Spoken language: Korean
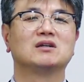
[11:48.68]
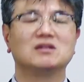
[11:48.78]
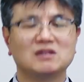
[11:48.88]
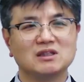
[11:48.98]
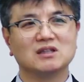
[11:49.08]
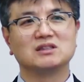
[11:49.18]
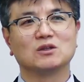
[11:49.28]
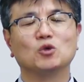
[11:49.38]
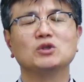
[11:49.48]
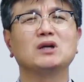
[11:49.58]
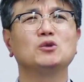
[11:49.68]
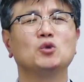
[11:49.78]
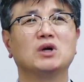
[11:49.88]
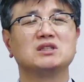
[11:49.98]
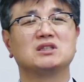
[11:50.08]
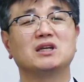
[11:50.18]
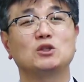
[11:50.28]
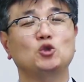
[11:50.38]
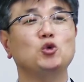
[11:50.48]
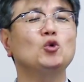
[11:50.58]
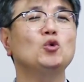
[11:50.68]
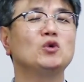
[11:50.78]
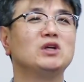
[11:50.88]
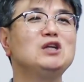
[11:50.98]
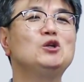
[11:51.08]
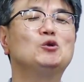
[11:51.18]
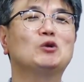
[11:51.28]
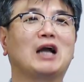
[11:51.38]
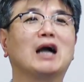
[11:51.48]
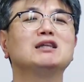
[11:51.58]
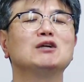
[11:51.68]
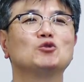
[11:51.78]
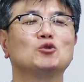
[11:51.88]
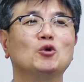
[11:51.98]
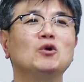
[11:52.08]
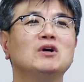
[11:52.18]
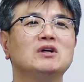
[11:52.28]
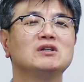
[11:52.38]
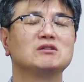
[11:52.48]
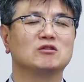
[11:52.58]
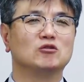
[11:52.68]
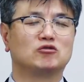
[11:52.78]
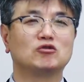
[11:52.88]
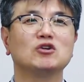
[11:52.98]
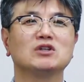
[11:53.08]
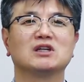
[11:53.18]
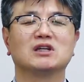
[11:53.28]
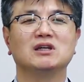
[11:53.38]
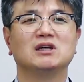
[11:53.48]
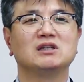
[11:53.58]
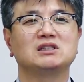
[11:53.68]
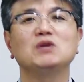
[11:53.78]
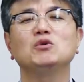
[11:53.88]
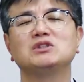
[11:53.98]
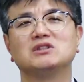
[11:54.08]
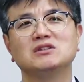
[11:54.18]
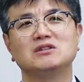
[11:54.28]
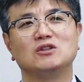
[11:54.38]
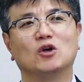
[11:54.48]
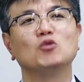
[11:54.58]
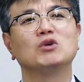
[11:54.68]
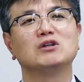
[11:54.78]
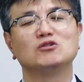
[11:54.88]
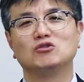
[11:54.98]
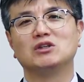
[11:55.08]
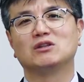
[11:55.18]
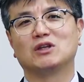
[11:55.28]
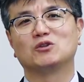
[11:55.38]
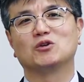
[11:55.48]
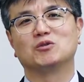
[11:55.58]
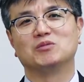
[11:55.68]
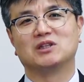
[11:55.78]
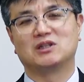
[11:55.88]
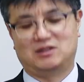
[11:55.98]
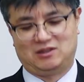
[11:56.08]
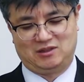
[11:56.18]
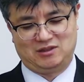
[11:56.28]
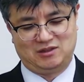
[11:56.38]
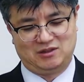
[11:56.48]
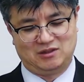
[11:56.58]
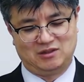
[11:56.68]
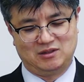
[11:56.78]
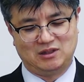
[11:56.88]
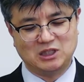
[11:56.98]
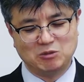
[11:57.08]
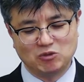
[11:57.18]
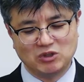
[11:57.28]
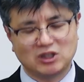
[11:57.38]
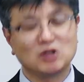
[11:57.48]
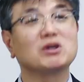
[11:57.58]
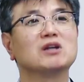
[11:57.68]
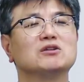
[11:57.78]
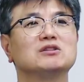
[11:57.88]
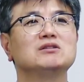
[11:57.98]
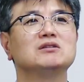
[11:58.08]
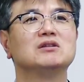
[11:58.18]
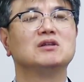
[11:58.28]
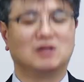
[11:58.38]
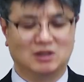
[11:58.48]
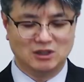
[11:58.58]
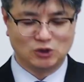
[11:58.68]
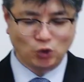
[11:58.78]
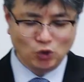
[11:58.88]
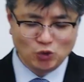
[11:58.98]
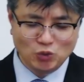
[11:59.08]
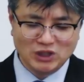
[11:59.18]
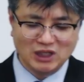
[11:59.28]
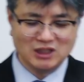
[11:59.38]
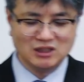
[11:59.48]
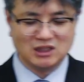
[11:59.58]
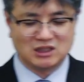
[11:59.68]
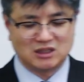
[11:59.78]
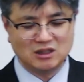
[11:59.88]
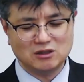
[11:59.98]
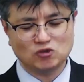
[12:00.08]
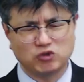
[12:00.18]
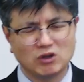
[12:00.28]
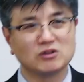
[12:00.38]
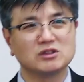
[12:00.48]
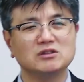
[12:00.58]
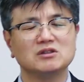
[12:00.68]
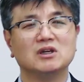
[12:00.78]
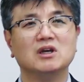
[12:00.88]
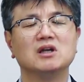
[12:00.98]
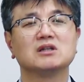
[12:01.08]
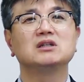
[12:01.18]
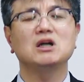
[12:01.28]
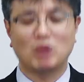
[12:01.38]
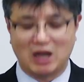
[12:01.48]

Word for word: 그때 당시에 고대 근동아 시의 초인류 강대국으로 굳건하게 세워지는 영광을 누리게 됐던 겁니다. 하지만 우리가 기억해야 할 것은 솔로몬이 하나님께 지혜를 구한 것은 그가